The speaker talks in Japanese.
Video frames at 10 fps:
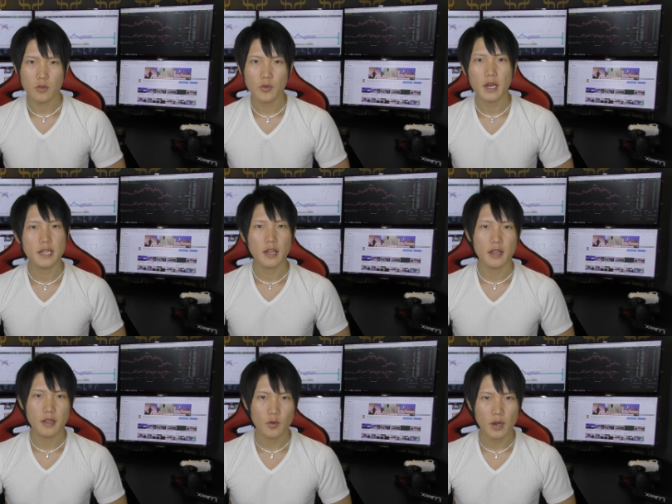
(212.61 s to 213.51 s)
不安に
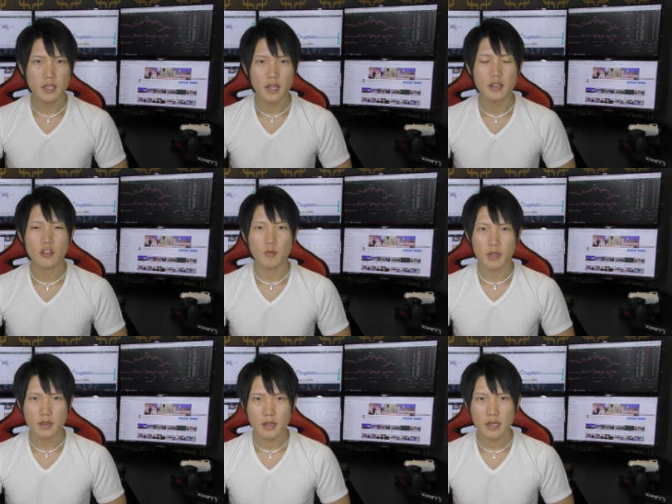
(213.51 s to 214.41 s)
なってし
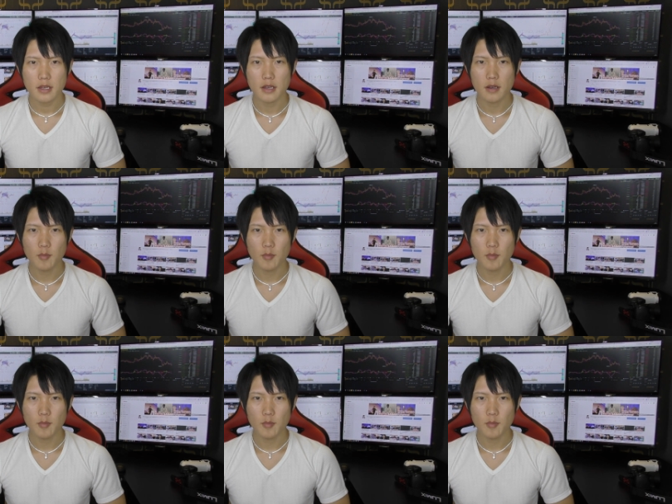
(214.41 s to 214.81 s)
まって、